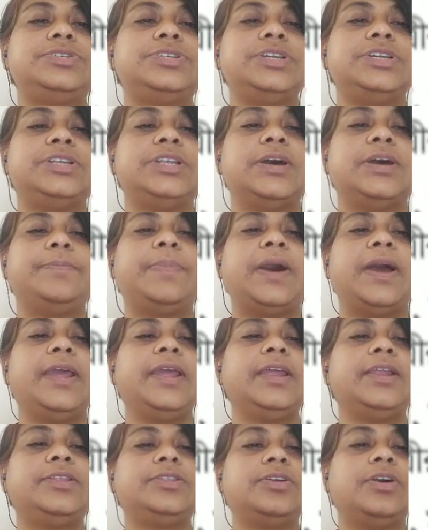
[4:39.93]
সেটা
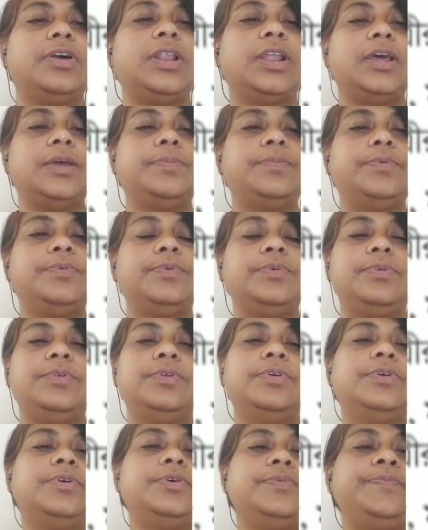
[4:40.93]
পায়ের তলায়
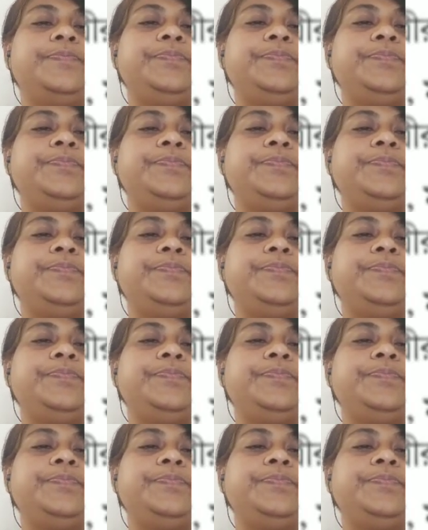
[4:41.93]
পড়লো